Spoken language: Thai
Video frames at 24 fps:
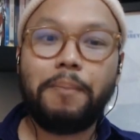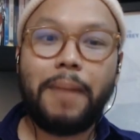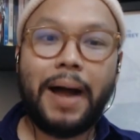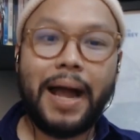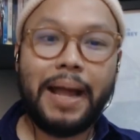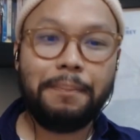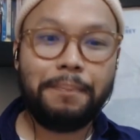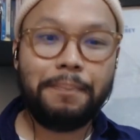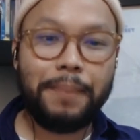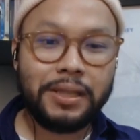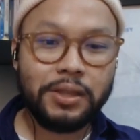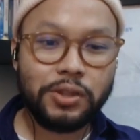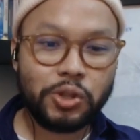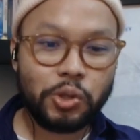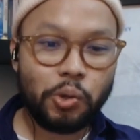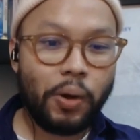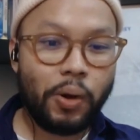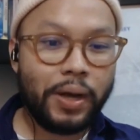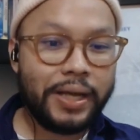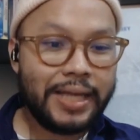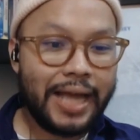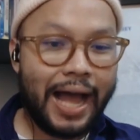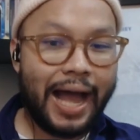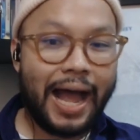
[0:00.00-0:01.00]
ต่อไปเป็น
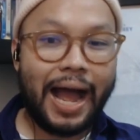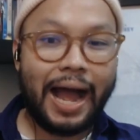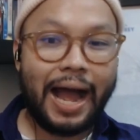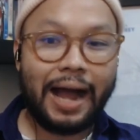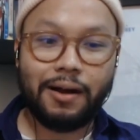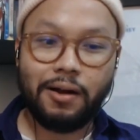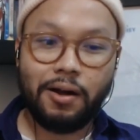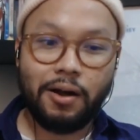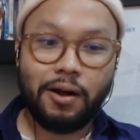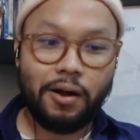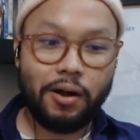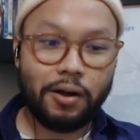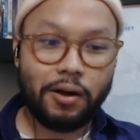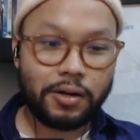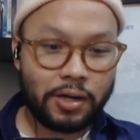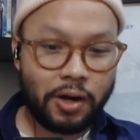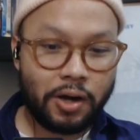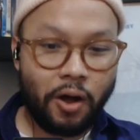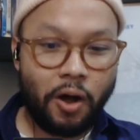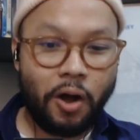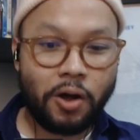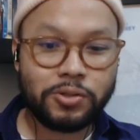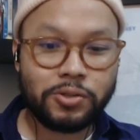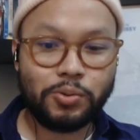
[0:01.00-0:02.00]
ตัวอย่าง
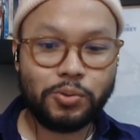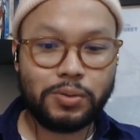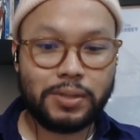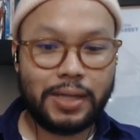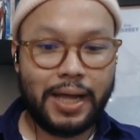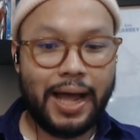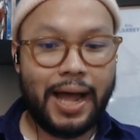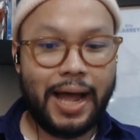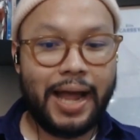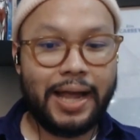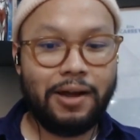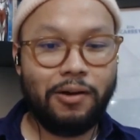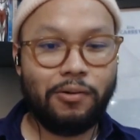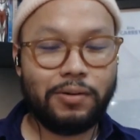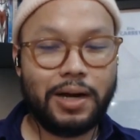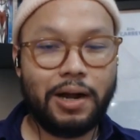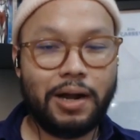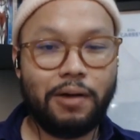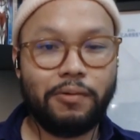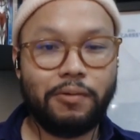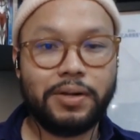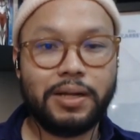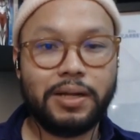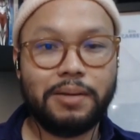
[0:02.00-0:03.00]
รองสุดท้ายของ
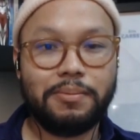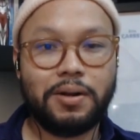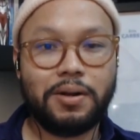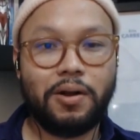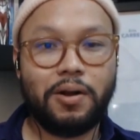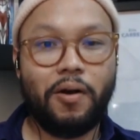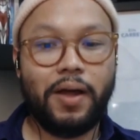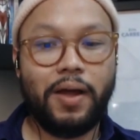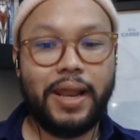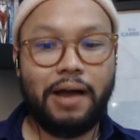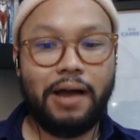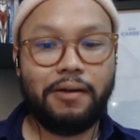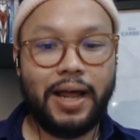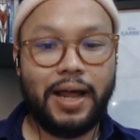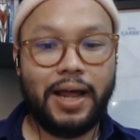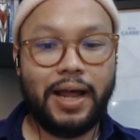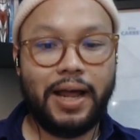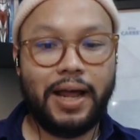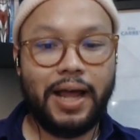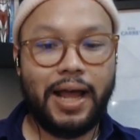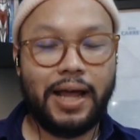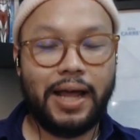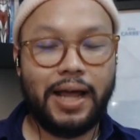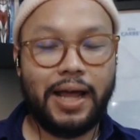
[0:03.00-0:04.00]
เราเรียบร้อยแล้วนะ
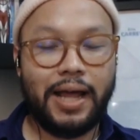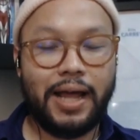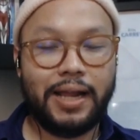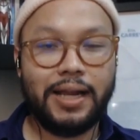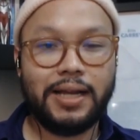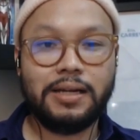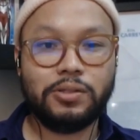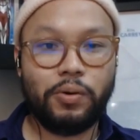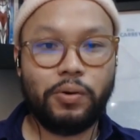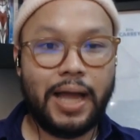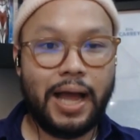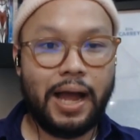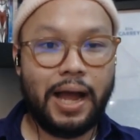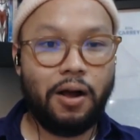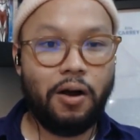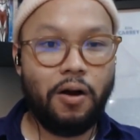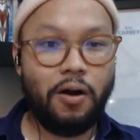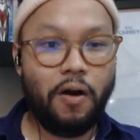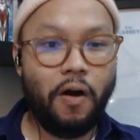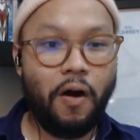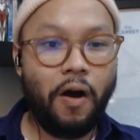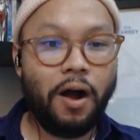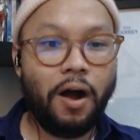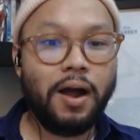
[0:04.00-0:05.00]
ฮะนั่นก็คือตัวอย่าง
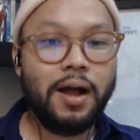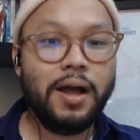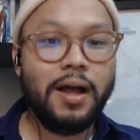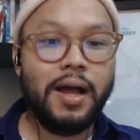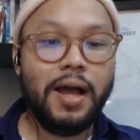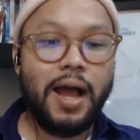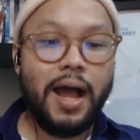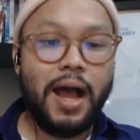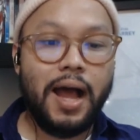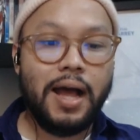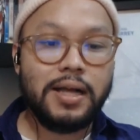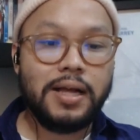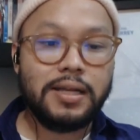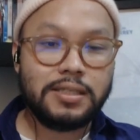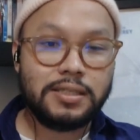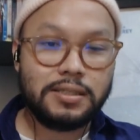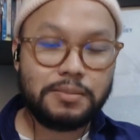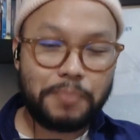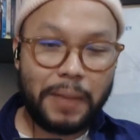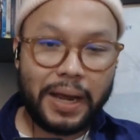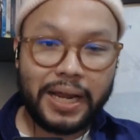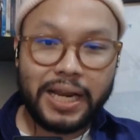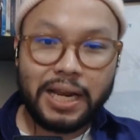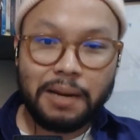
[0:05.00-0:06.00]
ของ
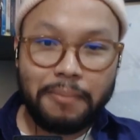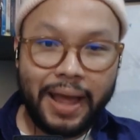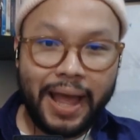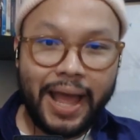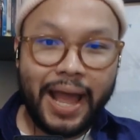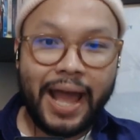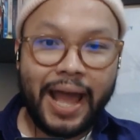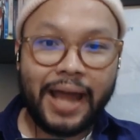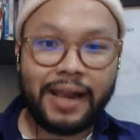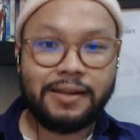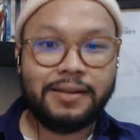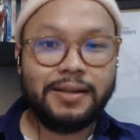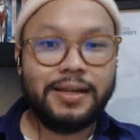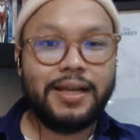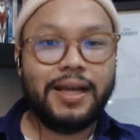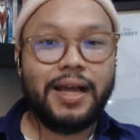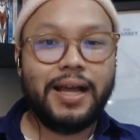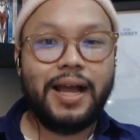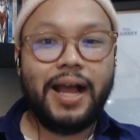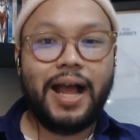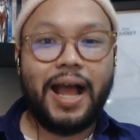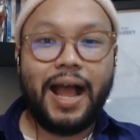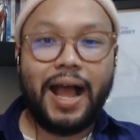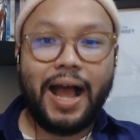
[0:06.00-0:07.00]
Spider-Man
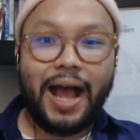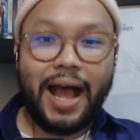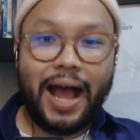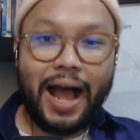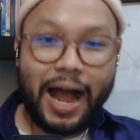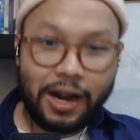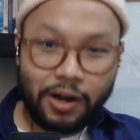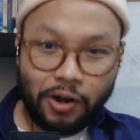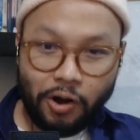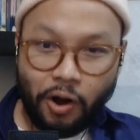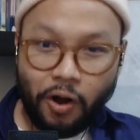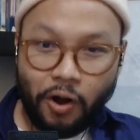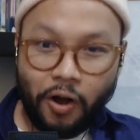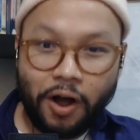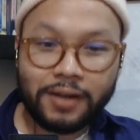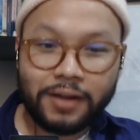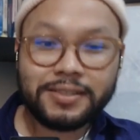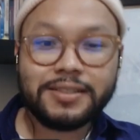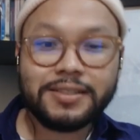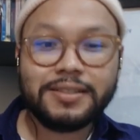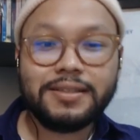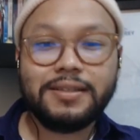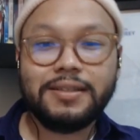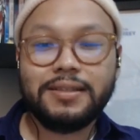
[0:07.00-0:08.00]

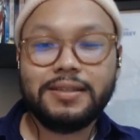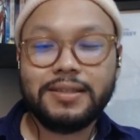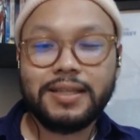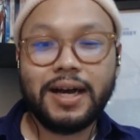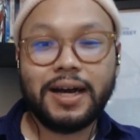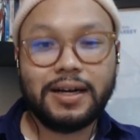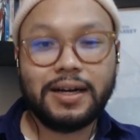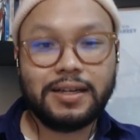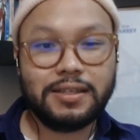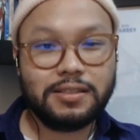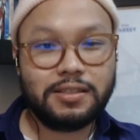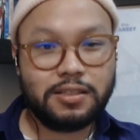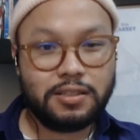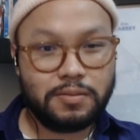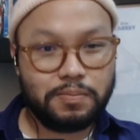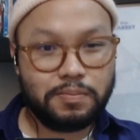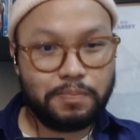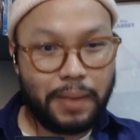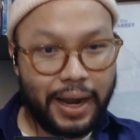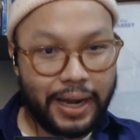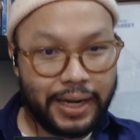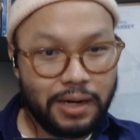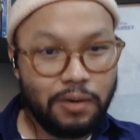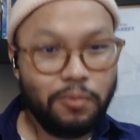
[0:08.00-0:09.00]
Across the
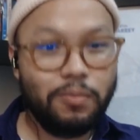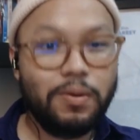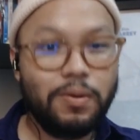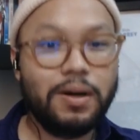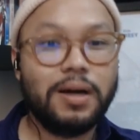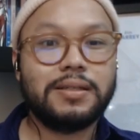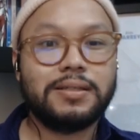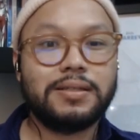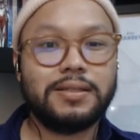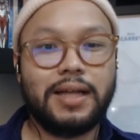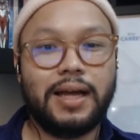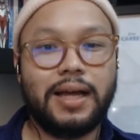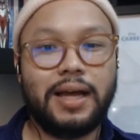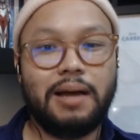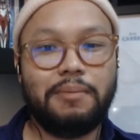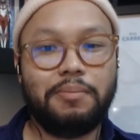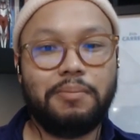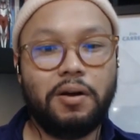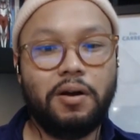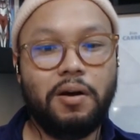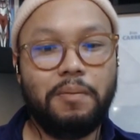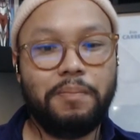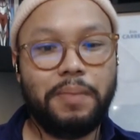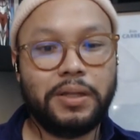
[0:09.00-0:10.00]
Spider-Verse นะค
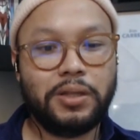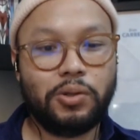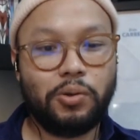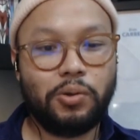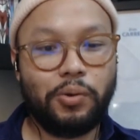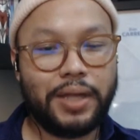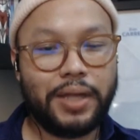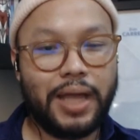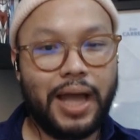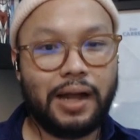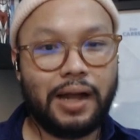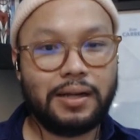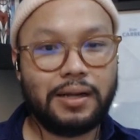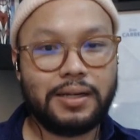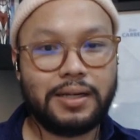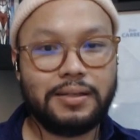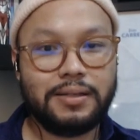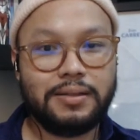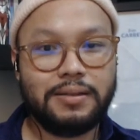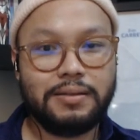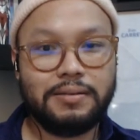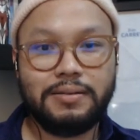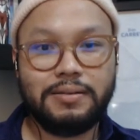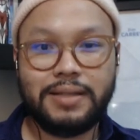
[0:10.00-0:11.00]
รับก็เป็นตัวอย่าง
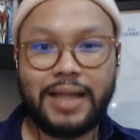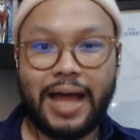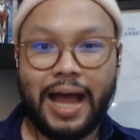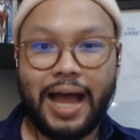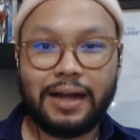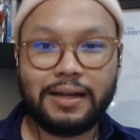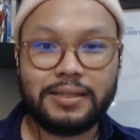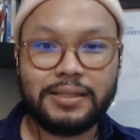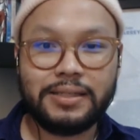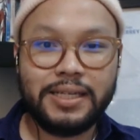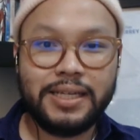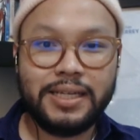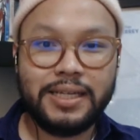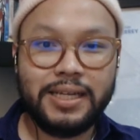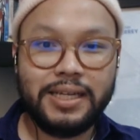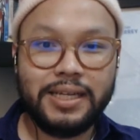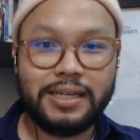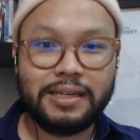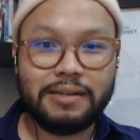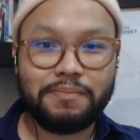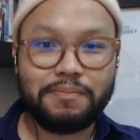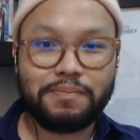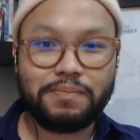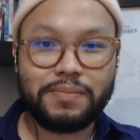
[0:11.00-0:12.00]
หนังที่
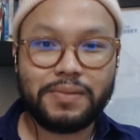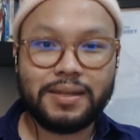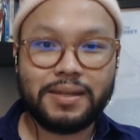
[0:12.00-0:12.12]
